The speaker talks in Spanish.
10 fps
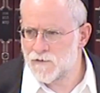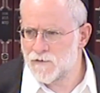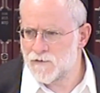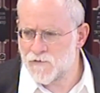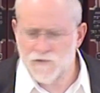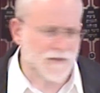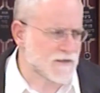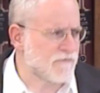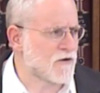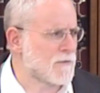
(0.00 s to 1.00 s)
No se está
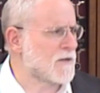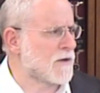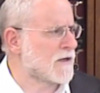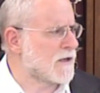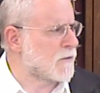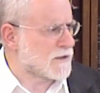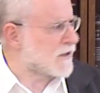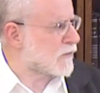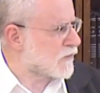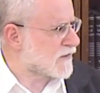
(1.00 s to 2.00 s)
formando aquí cualquier cosa.